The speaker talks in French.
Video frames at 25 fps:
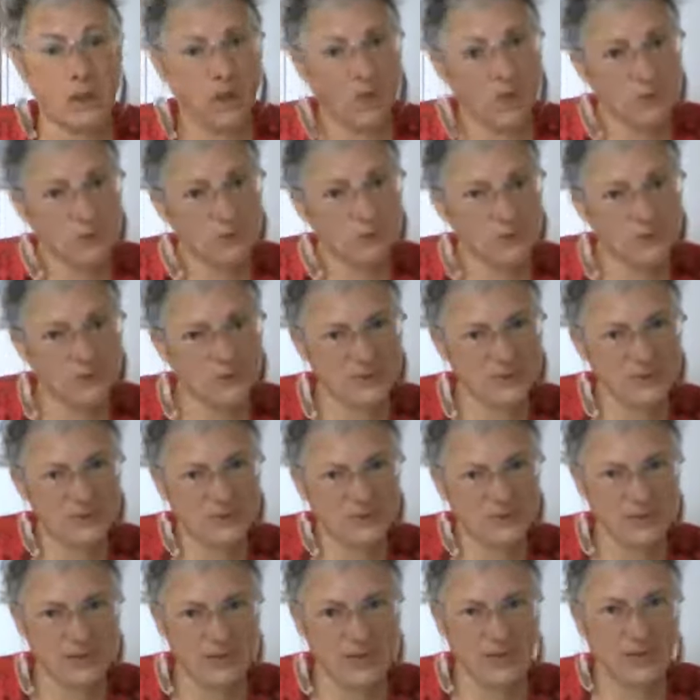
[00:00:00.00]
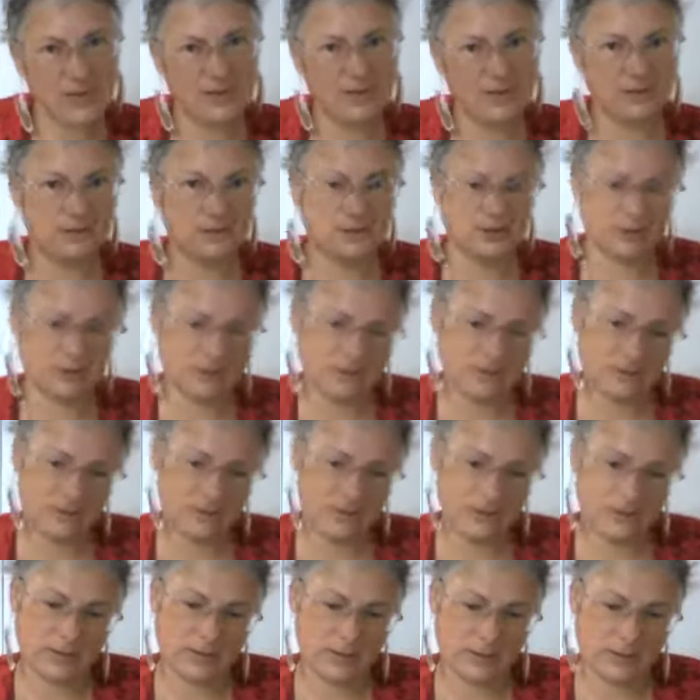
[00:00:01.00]
Ensuite, il y a
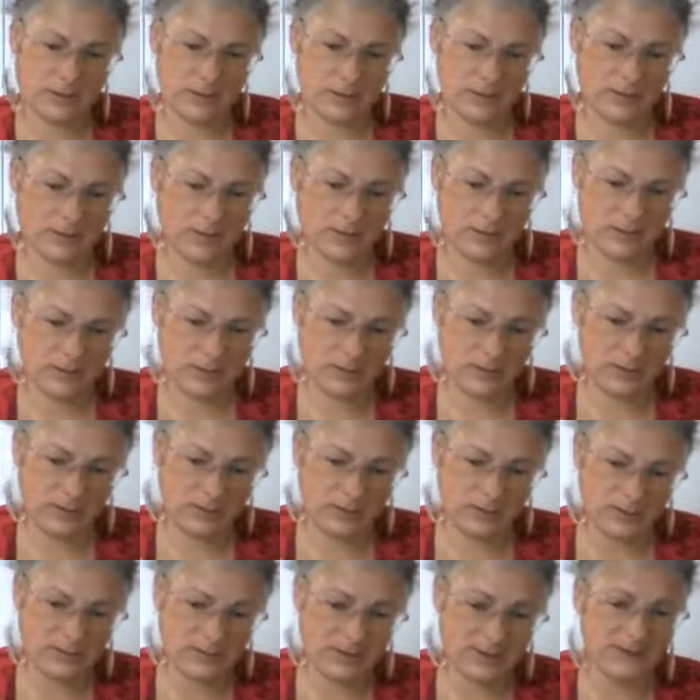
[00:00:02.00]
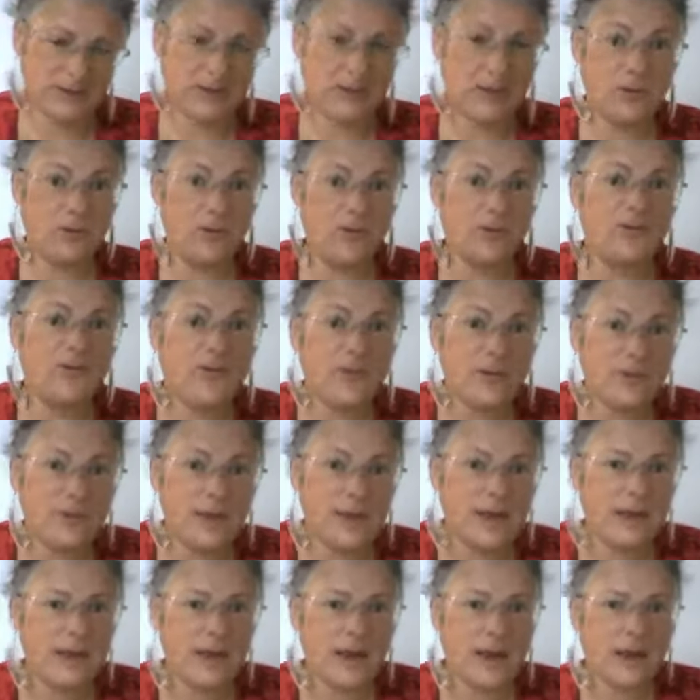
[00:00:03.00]
euh, la cellule
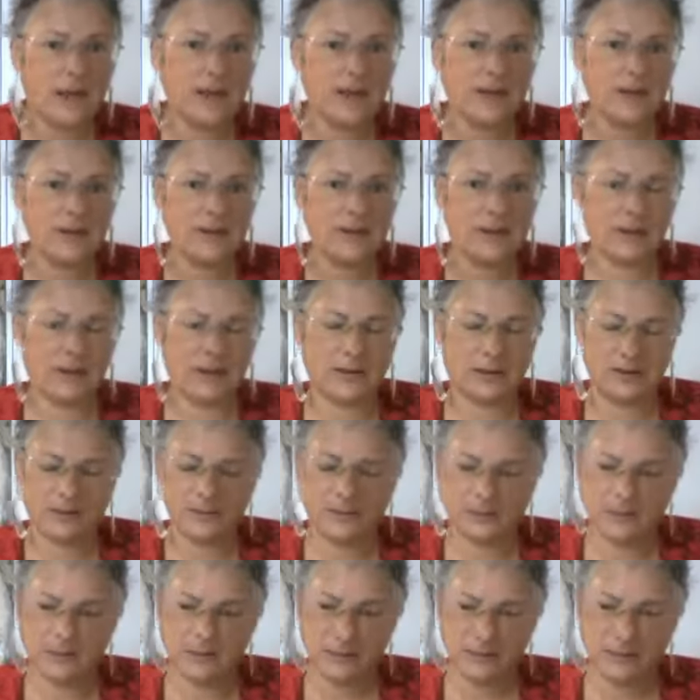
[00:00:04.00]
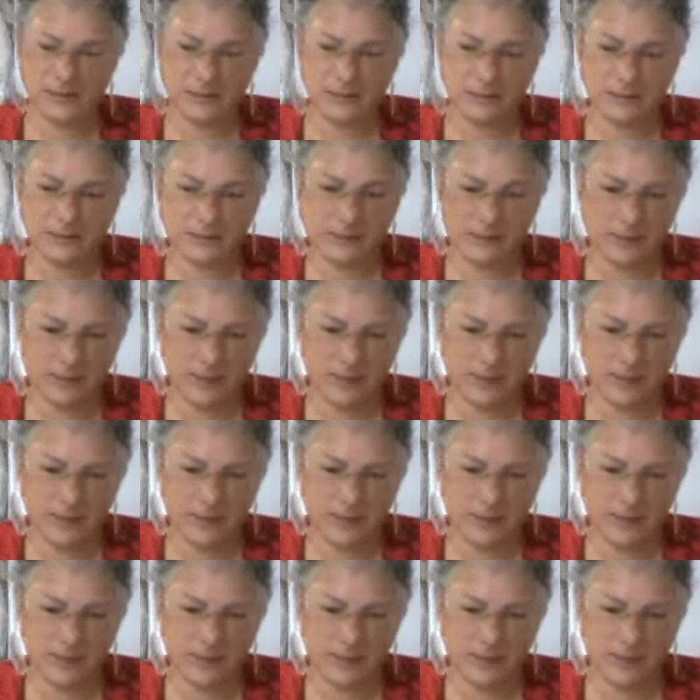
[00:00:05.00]
familiale, hein, euh,